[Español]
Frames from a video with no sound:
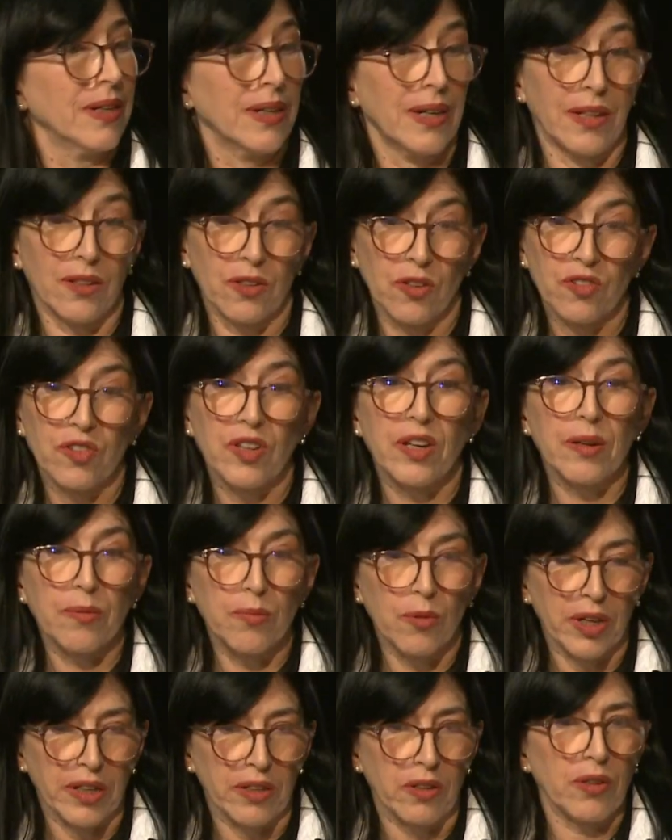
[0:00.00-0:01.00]
Entonces,
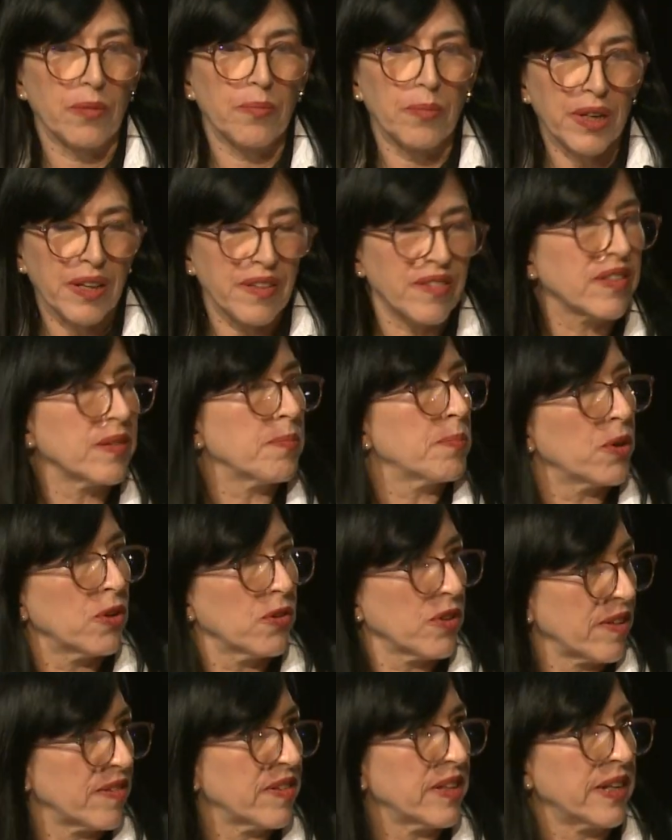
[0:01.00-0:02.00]
bueno, en principio
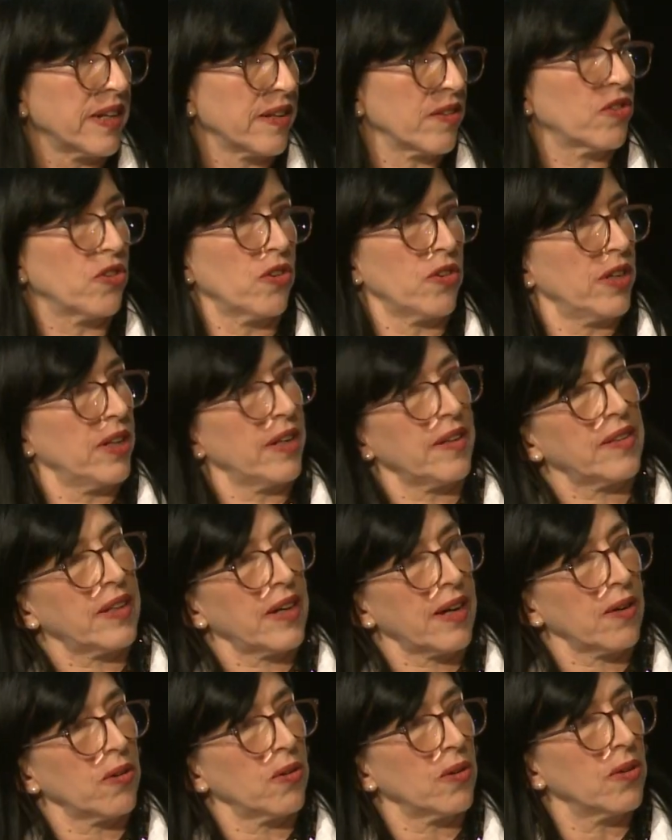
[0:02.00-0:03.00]
decir esto del
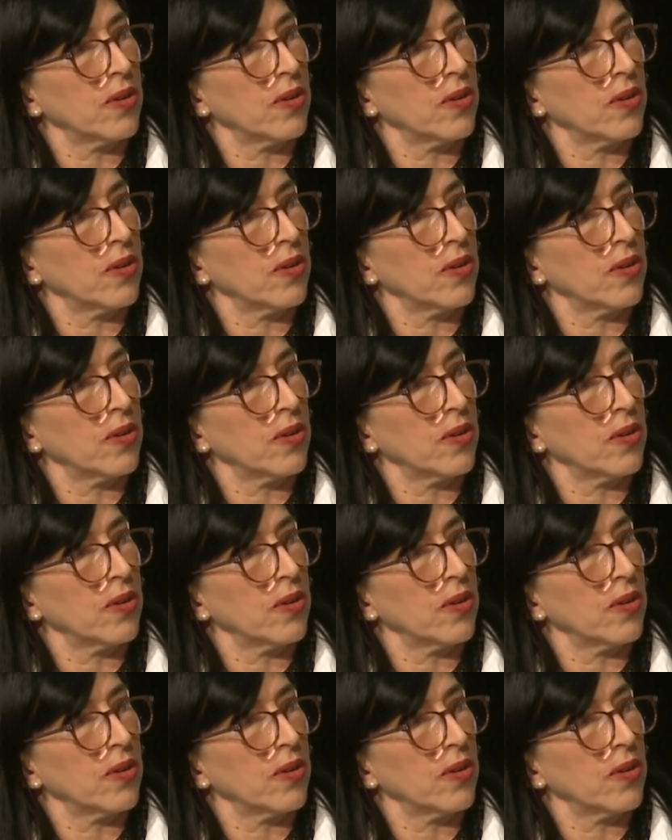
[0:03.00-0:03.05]
estrago. Ok,